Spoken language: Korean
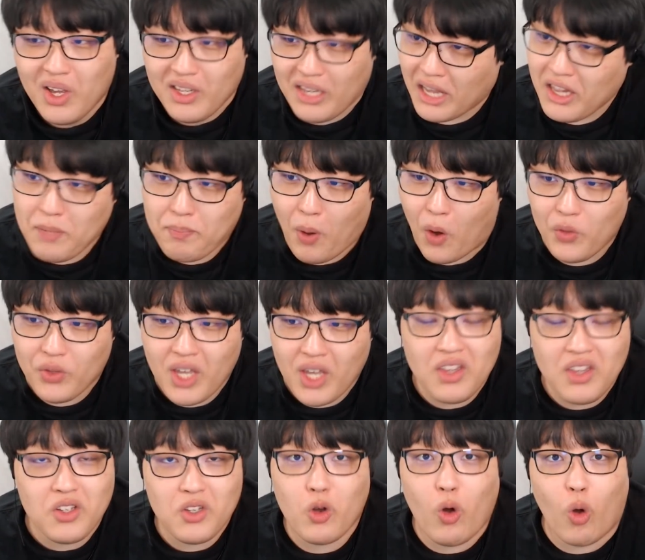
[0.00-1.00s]
얘는 번개
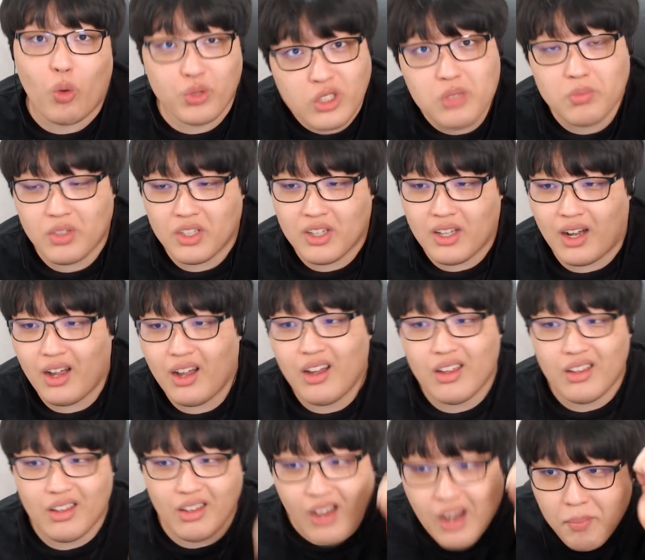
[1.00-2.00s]
능력 없습니다
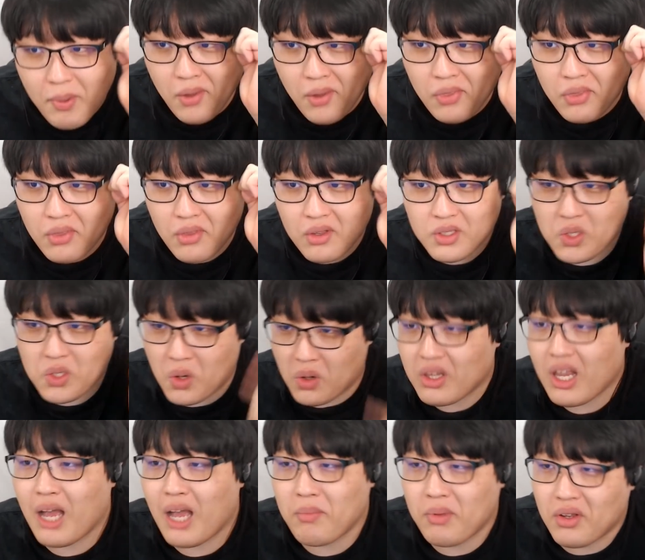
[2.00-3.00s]
1번
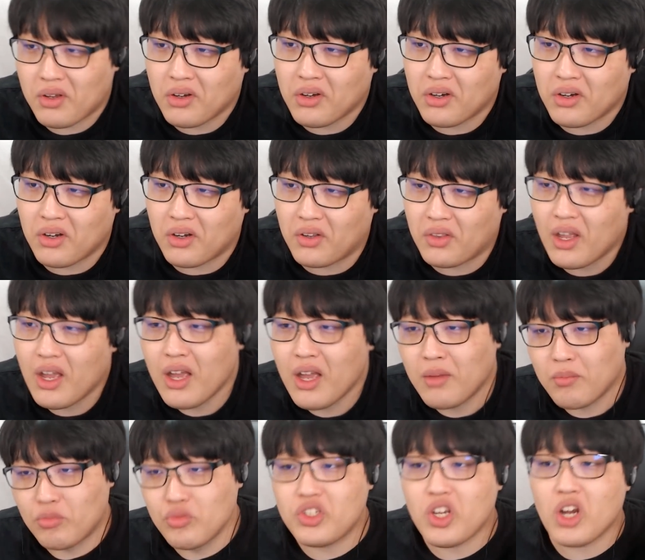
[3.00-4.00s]
정답이군
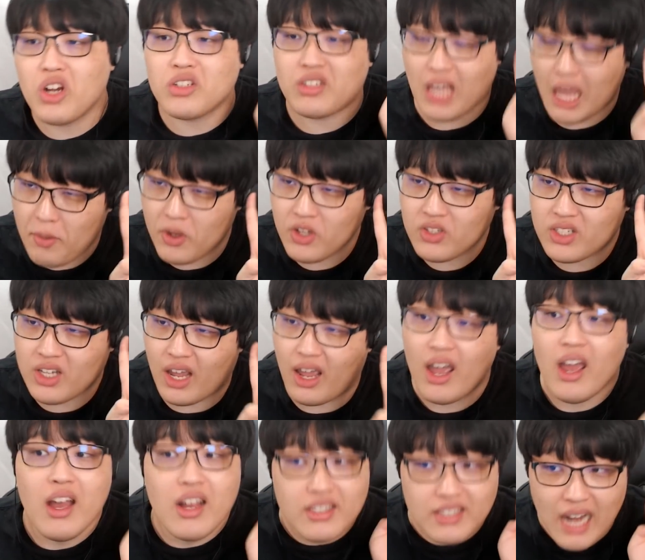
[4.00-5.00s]
문제열 세 번째
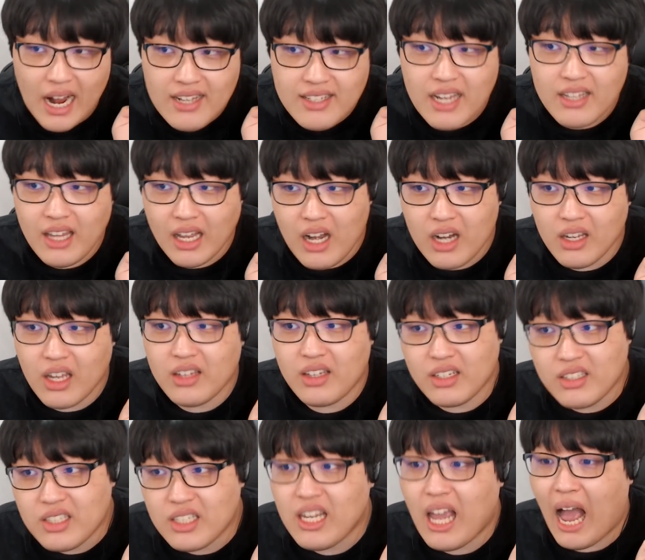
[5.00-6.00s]
장산타란기
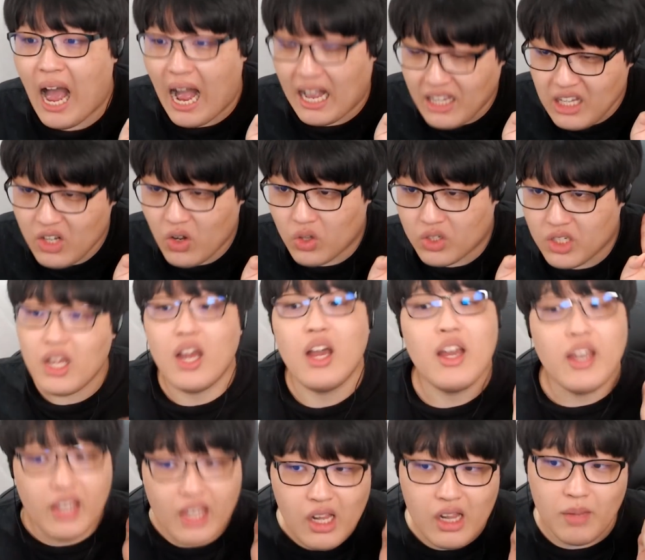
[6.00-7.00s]
특징이 아닌 것은
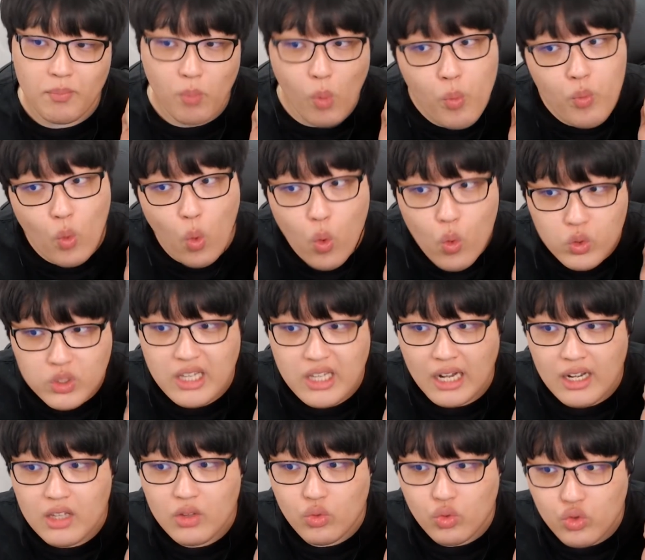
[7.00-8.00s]
1. 몸 곳곳에
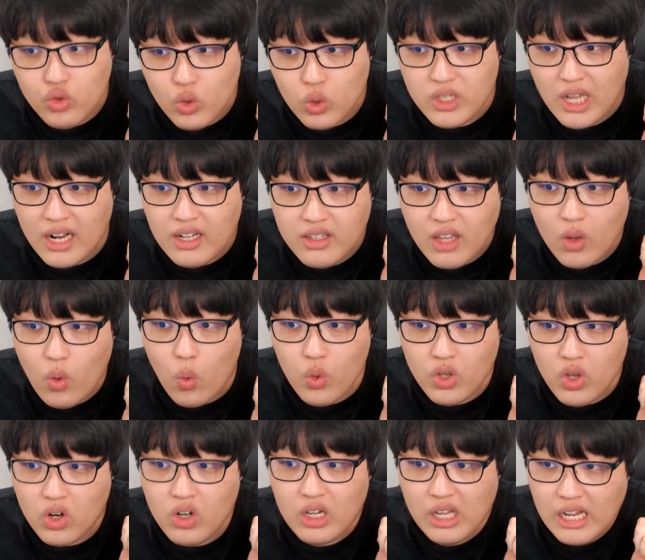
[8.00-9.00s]
달린 눈으로 상대
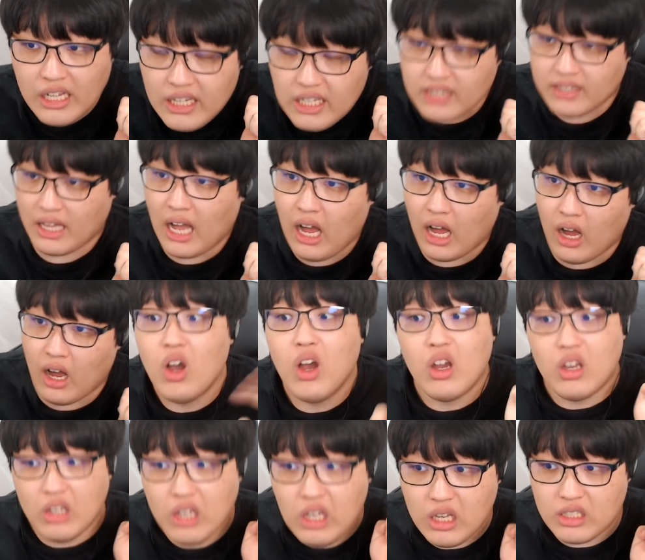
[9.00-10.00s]
공격을 읽는다
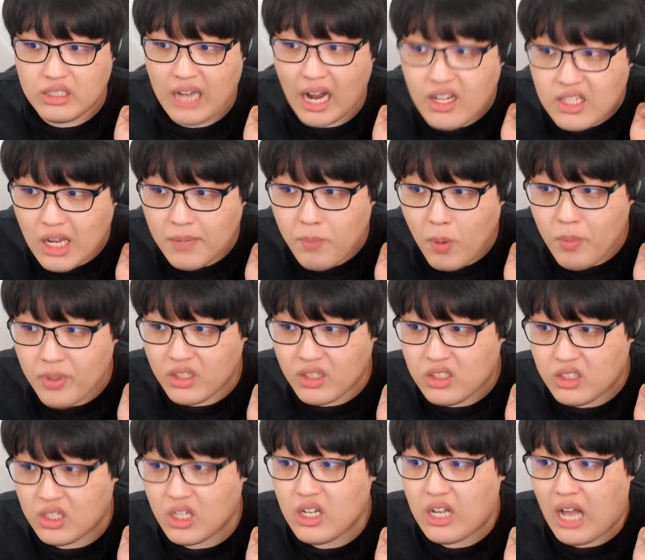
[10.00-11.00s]
2. 장산범의
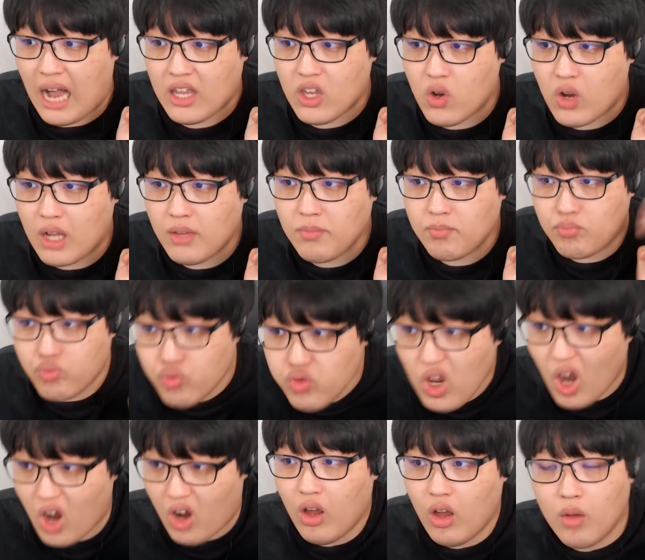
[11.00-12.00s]
특징이 강력한
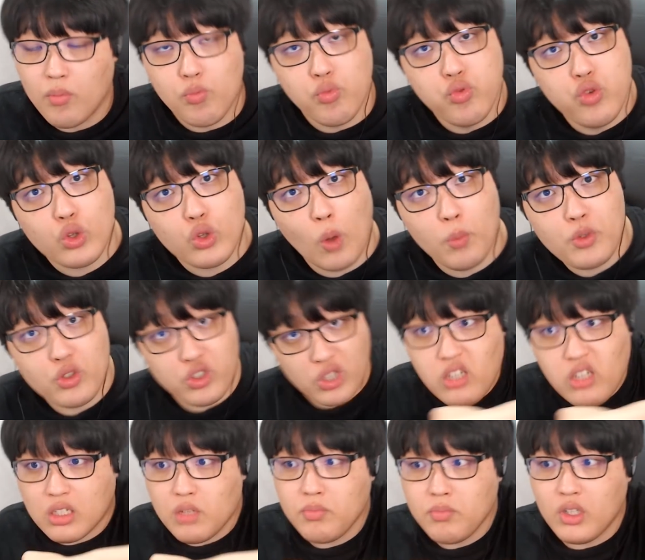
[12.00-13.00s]
무력 무력도 엄청
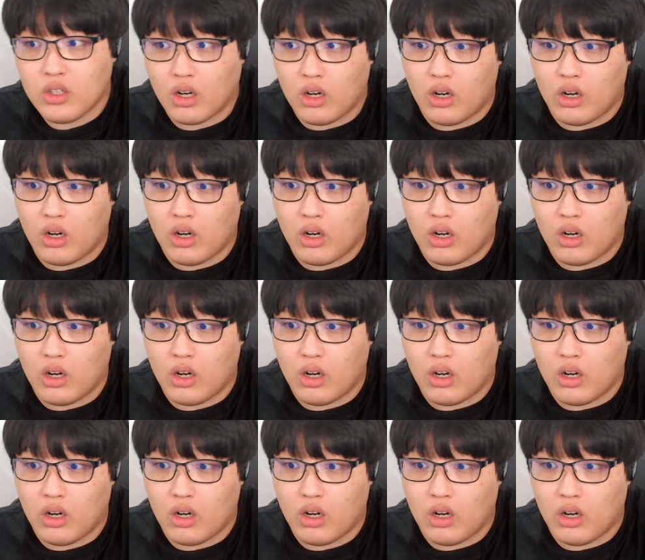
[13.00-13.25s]
셌습니다